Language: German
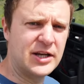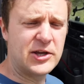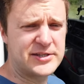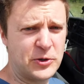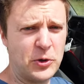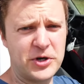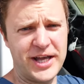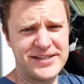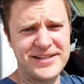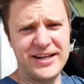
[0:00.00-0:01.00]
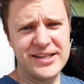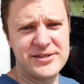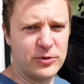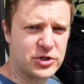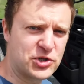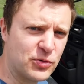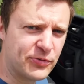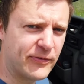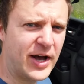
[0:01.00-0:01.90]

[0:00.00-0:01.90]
Die nächsthöhere Eskalationsstufe